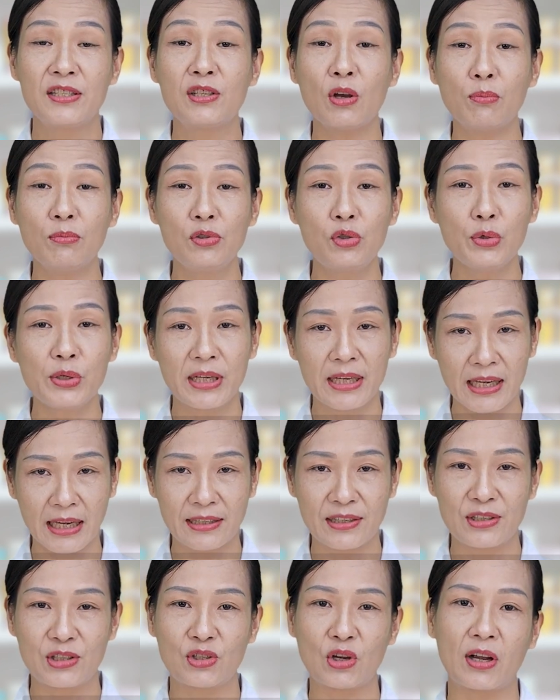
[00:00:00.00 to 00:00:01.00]
chống suy
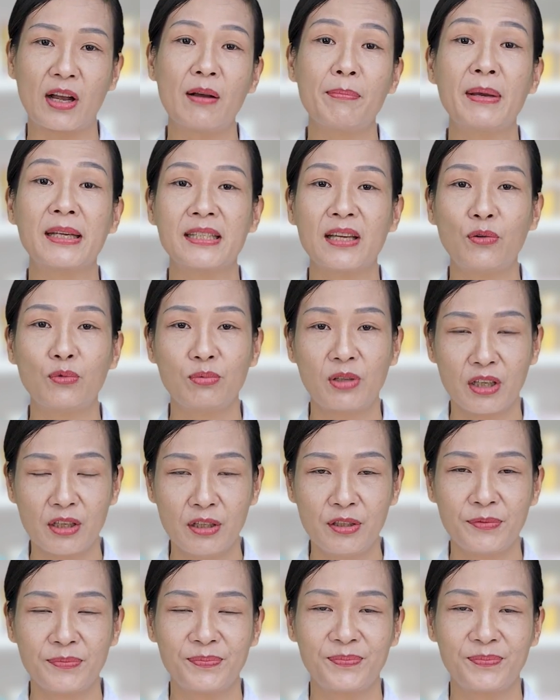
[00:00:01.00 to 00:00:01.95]
kiệt cho các bệnh nhân ung thư.